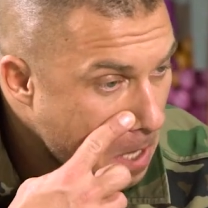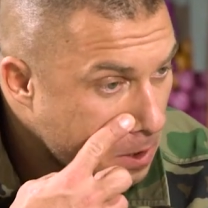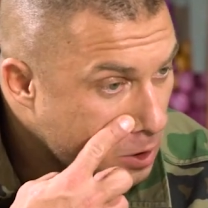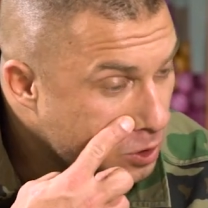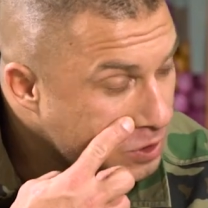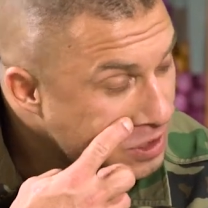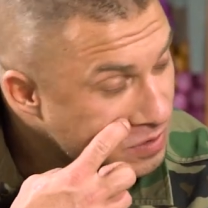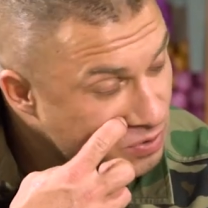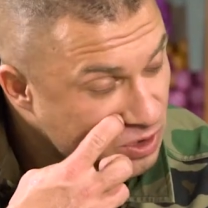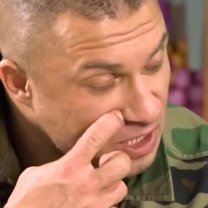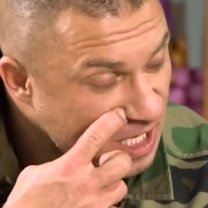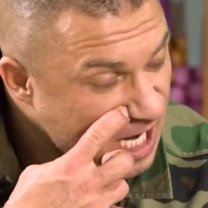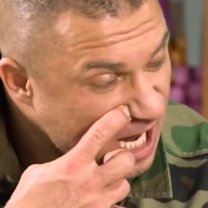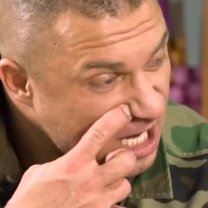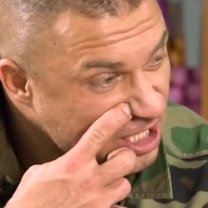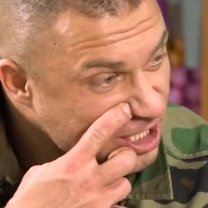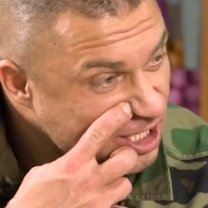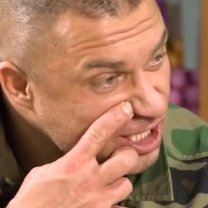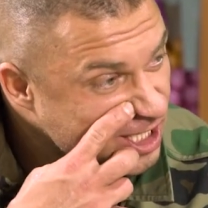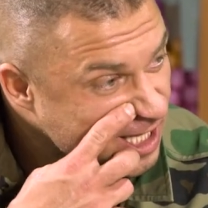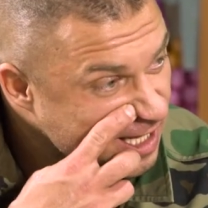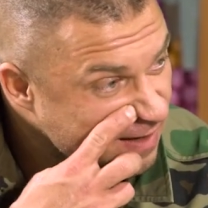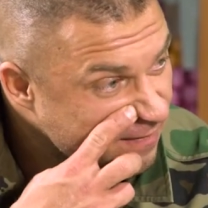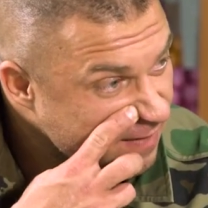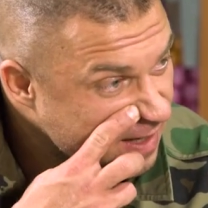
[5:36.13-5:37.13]
to nie
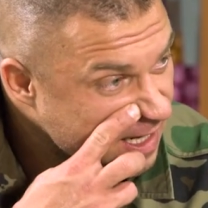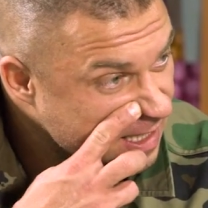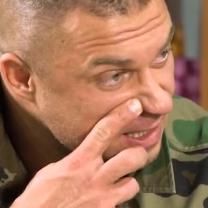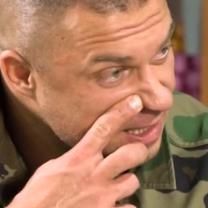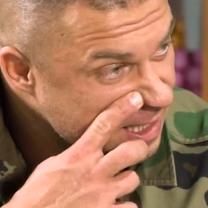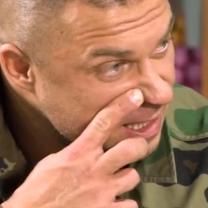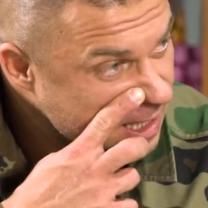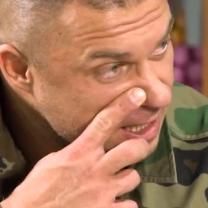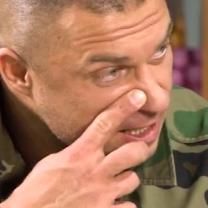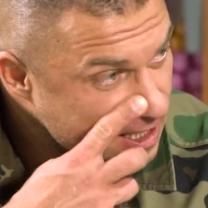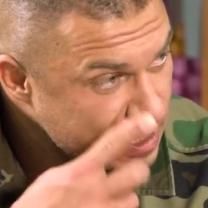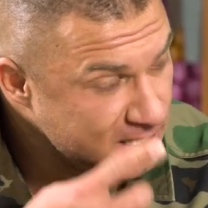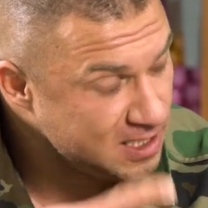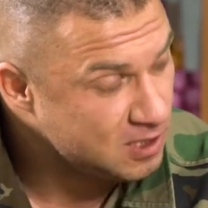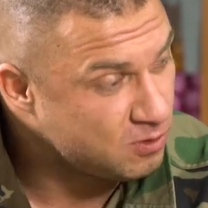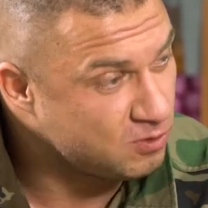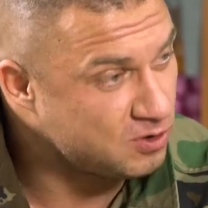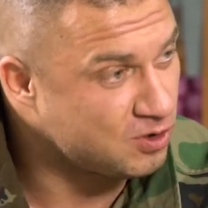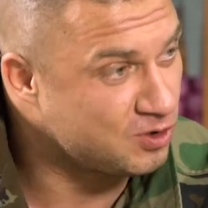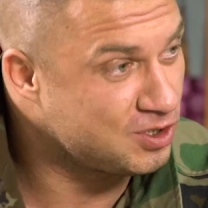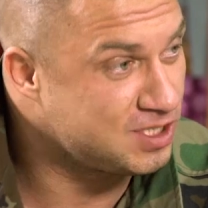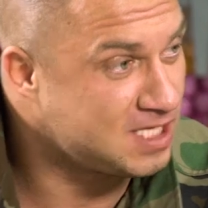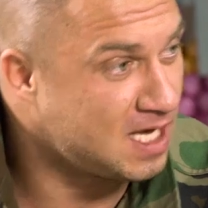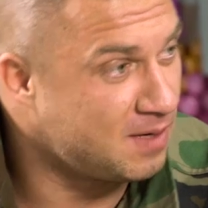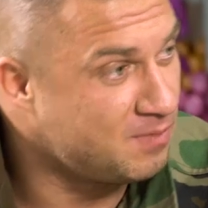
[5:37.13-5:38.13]
przekażesz tej wiedzy i nie
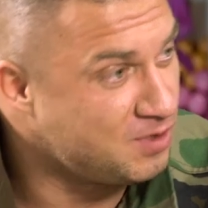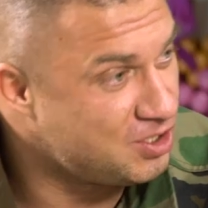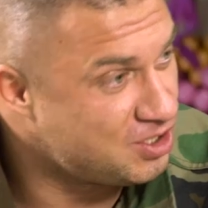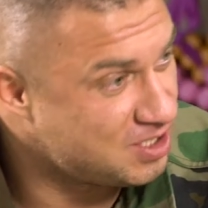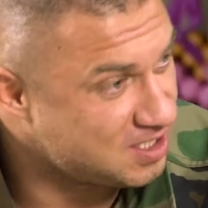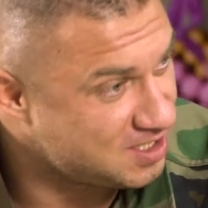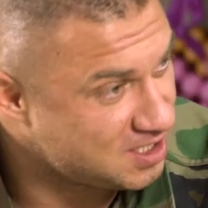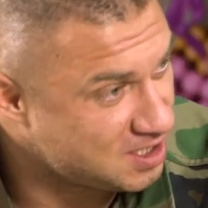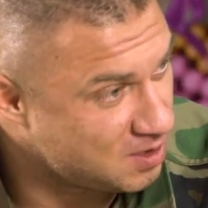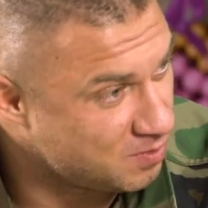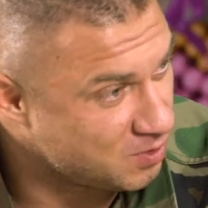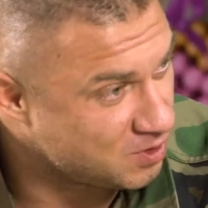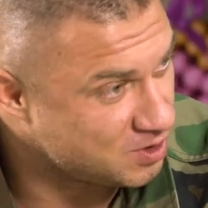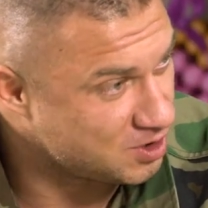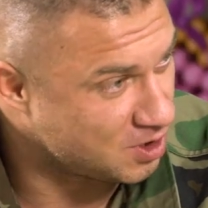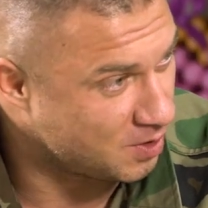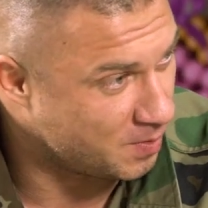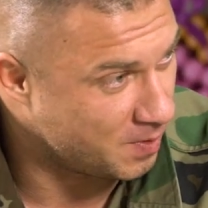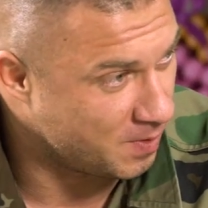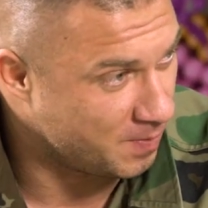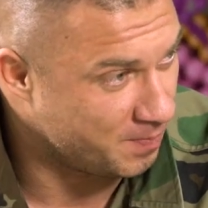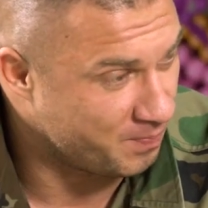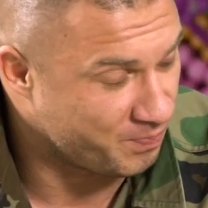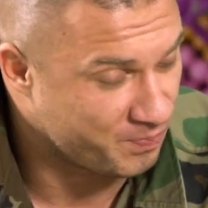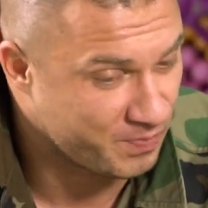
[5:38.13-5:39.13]
utożsamisz się z tą
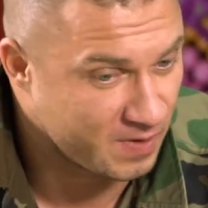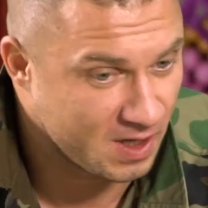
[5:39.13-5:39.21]
osobą.